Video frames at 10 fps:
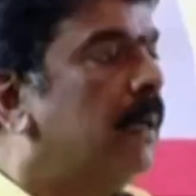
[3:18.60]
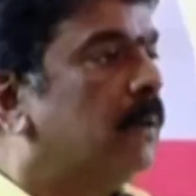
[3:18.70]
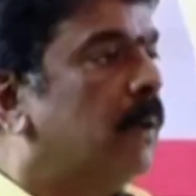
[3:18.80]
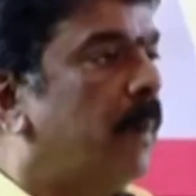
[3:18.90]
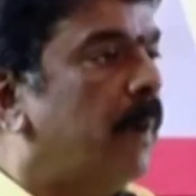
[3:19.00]

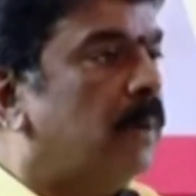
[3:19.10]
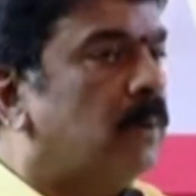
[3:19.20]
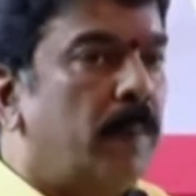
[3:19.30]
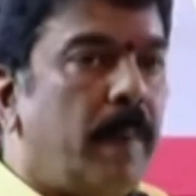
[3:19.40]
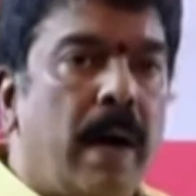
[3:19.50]
శుభ
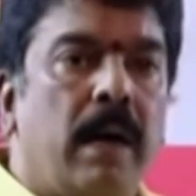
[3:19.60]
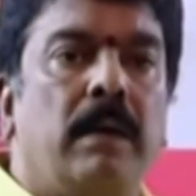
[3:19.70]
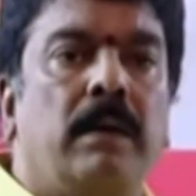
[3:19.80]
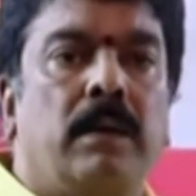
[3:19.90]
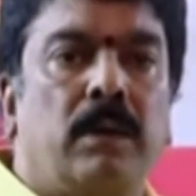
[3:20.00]
శుభ
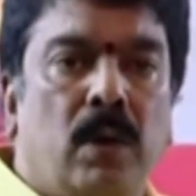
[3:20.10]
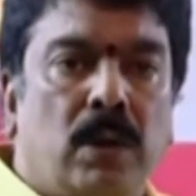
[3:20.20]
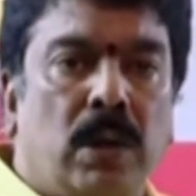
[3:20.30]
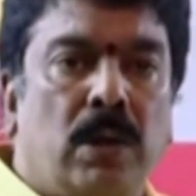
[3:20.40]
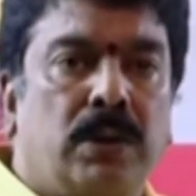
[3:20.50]

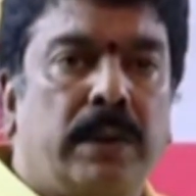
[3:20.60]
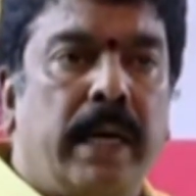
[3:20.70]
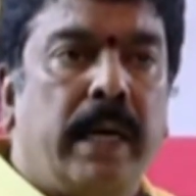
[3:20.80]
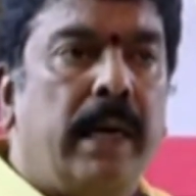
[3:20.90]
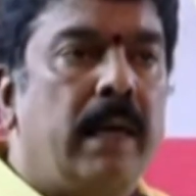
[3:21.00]
రోజులు
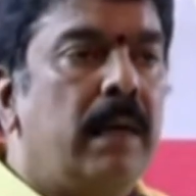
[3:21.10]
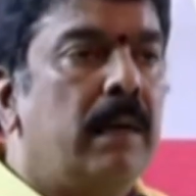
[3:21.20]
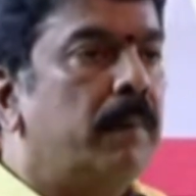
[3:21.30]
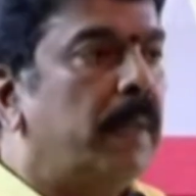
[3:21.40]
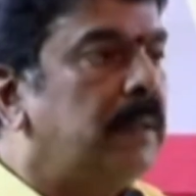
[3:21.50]
వచ్చినాయని
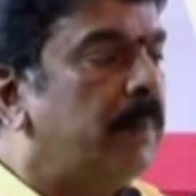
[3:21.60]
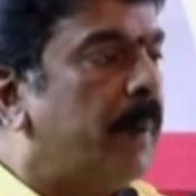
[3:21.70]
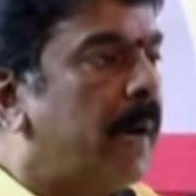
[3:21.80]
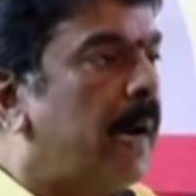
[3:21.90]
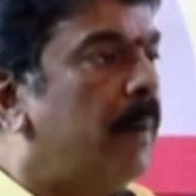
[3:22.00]
మంచి
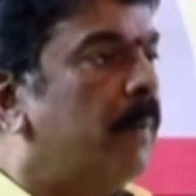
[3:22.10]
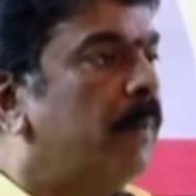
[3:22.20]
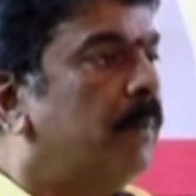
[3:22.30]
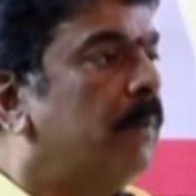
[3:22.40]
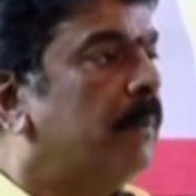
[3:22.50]

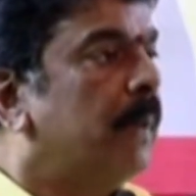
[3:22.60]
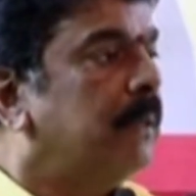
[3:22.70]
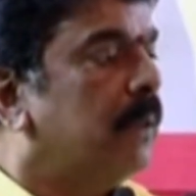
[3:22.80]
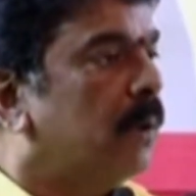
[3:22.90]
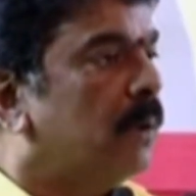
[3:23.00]
పరిణామం
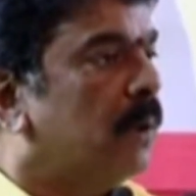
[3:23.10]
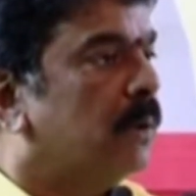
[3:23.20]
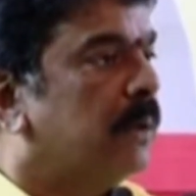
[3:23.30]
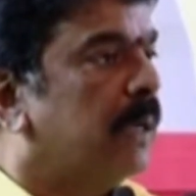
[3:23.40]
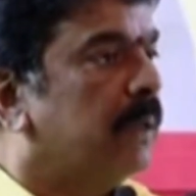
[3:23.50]
మంచి రోజులు
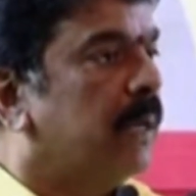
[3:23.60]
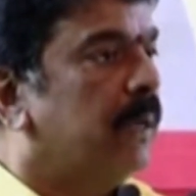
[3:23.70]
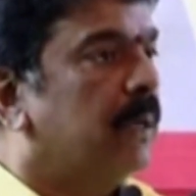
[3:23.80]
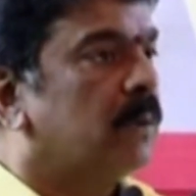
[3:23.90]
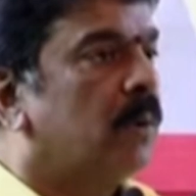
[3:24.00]
వచ్చినాయని
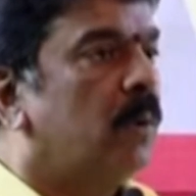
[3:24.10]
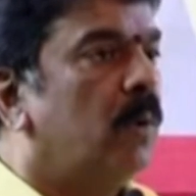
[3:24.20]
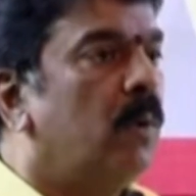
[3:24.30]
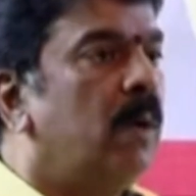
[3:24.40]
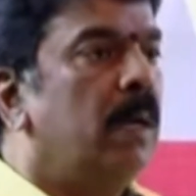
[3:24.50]
తెలియజేసుకుంటూ
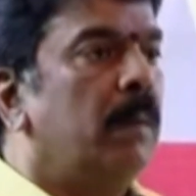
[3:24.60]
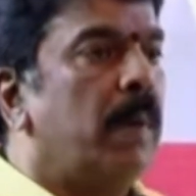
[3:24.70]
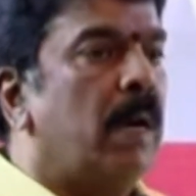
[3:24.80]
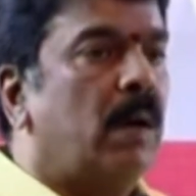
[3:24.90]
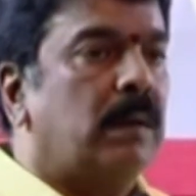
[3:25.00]

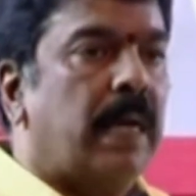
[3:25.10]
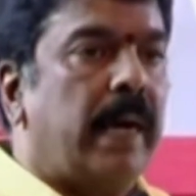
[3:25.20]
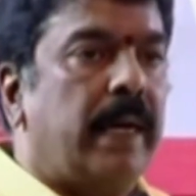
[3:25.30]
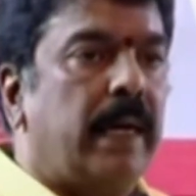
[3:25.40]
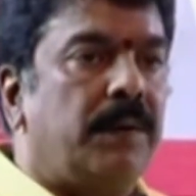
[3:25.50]

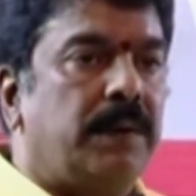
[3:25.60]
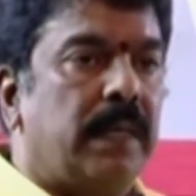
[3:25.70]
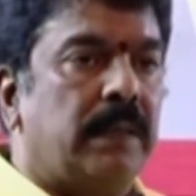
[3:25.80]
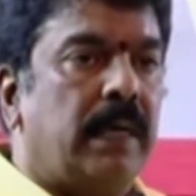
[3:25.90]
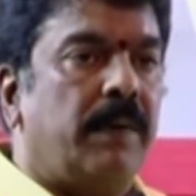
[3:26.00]
మరొకసారి ఇక్కడికి
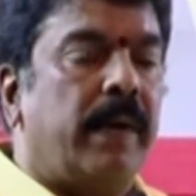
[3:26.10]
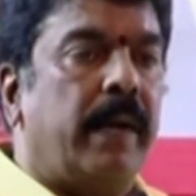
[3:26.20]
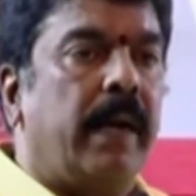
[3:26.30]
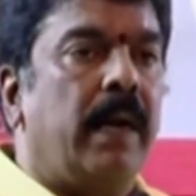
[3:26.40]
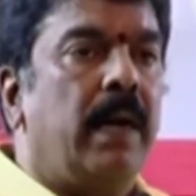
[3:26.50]

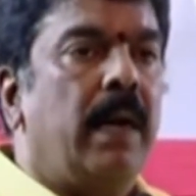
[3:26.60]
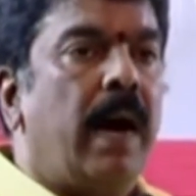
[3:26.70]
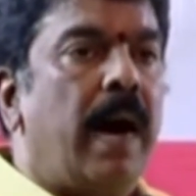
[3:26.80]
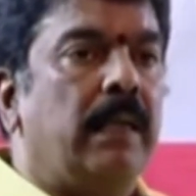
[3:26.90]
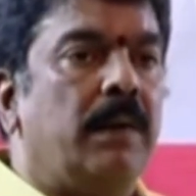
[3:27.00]
ఇచ్చేసినటువంటి
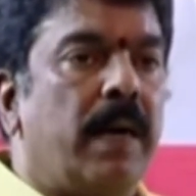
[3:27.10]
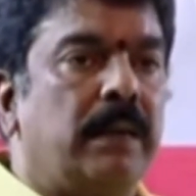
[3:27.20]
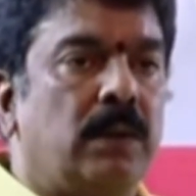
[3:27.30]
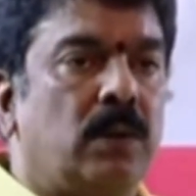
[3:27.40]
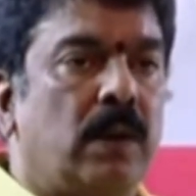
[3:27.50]

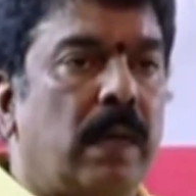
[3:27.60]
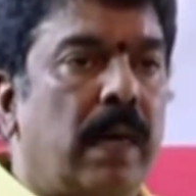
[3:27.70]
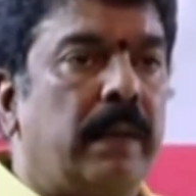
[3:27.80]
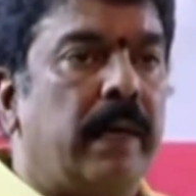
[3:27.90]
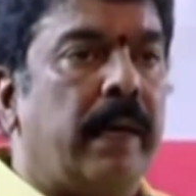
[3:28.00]
ఆదివాసీ
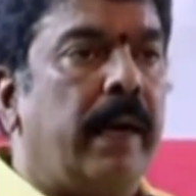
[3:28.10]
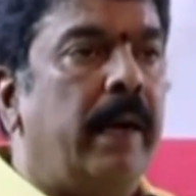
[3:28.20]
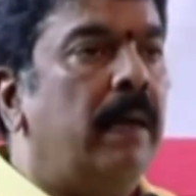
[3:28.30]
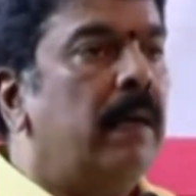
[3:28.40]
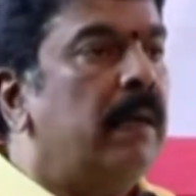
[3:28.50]
సోదరులందరికీ
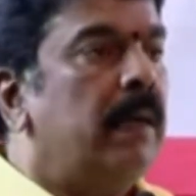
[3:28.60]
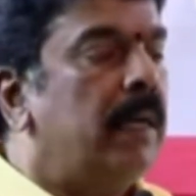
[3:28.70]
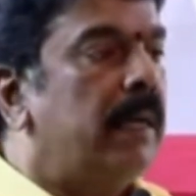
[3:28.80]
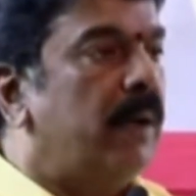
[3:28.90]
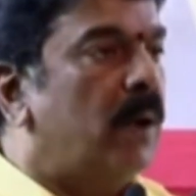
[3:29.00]

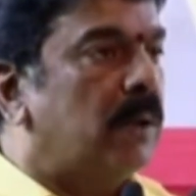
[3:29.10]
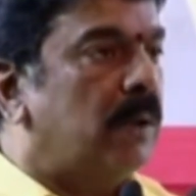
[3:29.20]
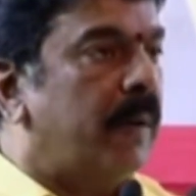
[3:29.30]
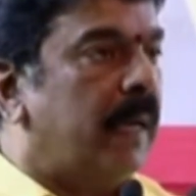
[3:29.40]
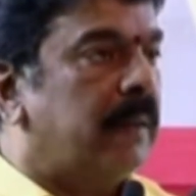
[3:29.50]
ఈ
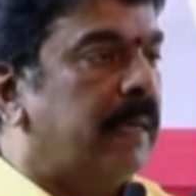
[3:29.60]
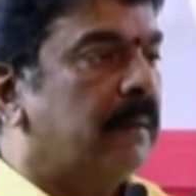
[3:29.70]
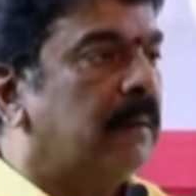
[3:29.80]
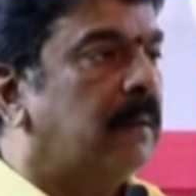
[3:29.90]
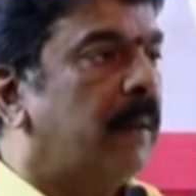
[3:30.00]
నియోజకవర్గ
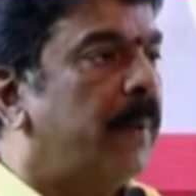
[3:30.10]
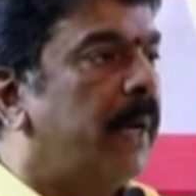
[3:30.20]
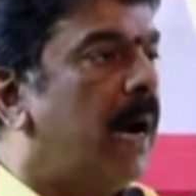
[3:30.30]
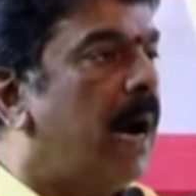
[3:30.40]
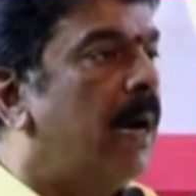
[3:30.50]
శాసనసభ్యుడిగా